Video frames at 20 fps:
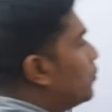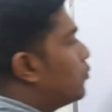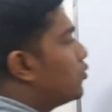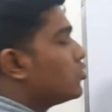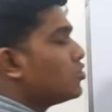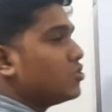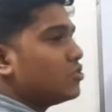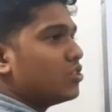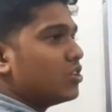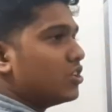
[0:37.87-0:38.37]

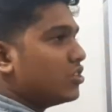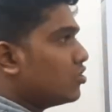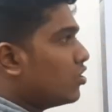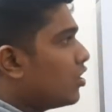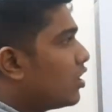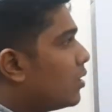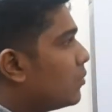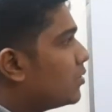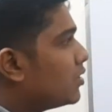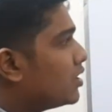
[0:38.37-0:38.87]
পজিশন
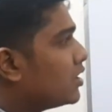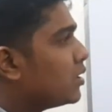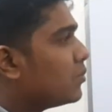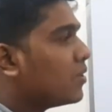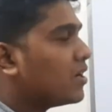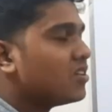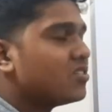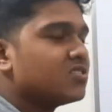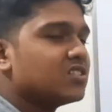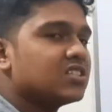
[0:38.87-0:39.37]
সংখ্যা পদ্ধতি
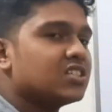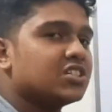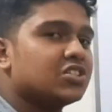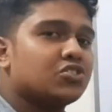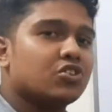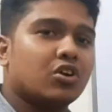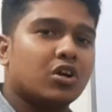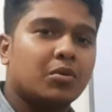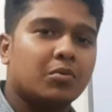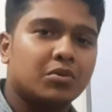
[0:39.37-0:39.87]
মানে হচ্ছে যে
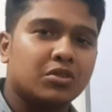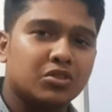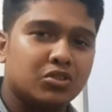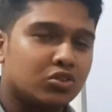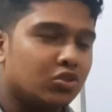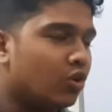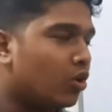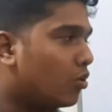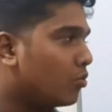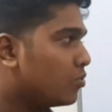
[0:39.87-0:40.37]
সংখ্যা
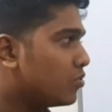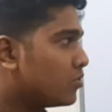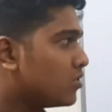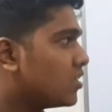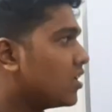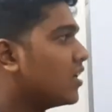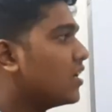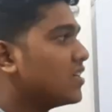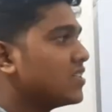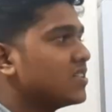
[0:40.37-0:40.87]
পদ্ধতিতে
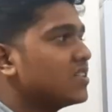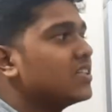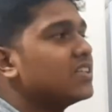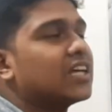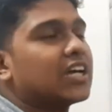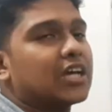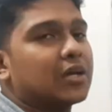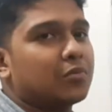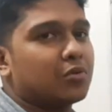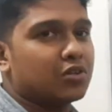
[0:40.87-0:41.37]
অবস্থান আছে
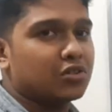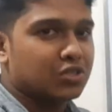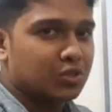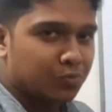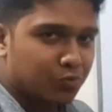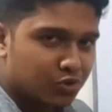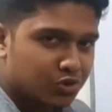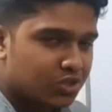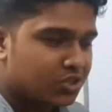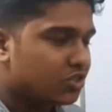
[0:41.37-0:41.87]
তাকে বলা হচ্ছে
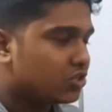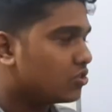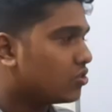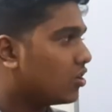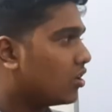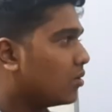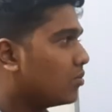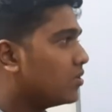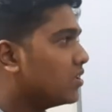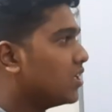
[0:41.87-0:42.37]
পজিশন
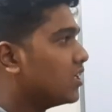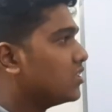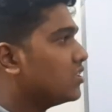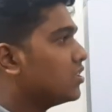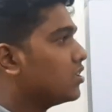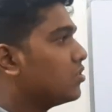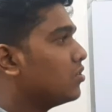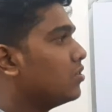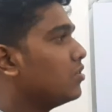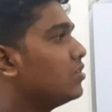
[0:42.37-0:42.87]
সংখ্যা পদ্ধতি আর
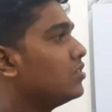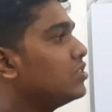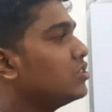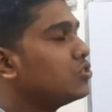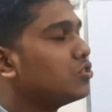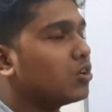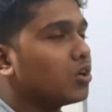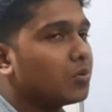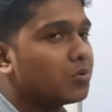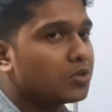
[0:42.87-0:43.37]
যে যে
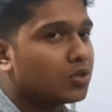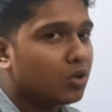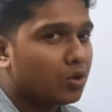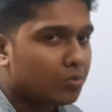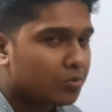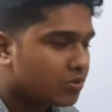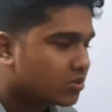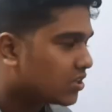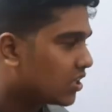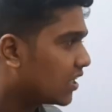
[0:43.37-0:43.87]
সংখ্যা পদ্ধতি
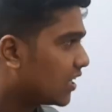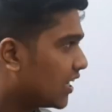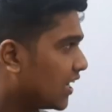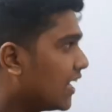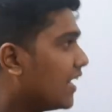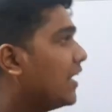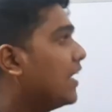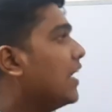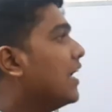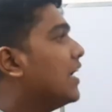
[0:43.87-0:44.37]
অবস্থান
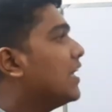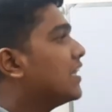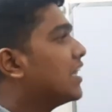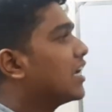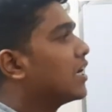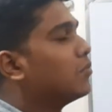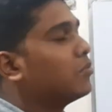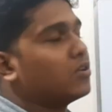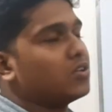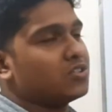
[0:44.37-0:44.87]
নেই
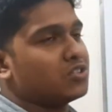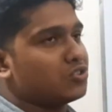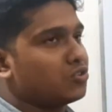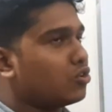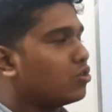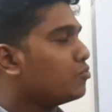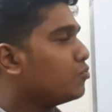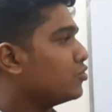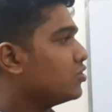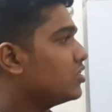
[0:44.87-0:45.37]
তাকে বলা হচ্ছে
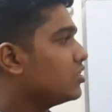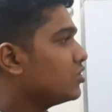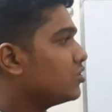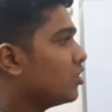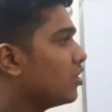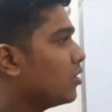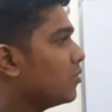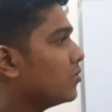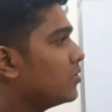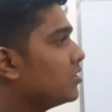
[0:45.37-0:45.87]
নন পজিশন
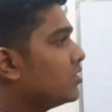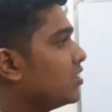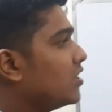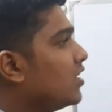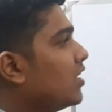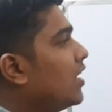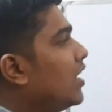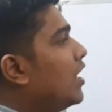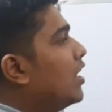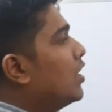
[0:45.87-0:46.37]
সংখ্যা পদ্ধতি
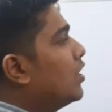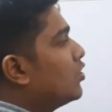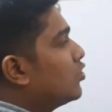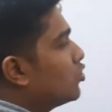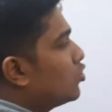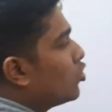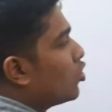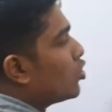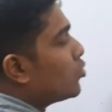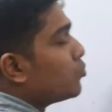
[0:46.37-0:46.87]
তো
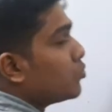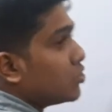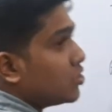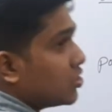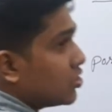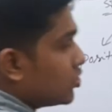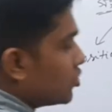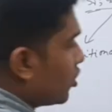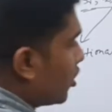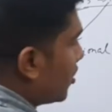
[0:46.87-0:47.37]
নন
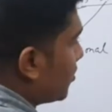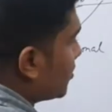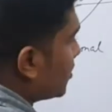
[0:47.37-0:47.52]
পজিশন সংখ্যা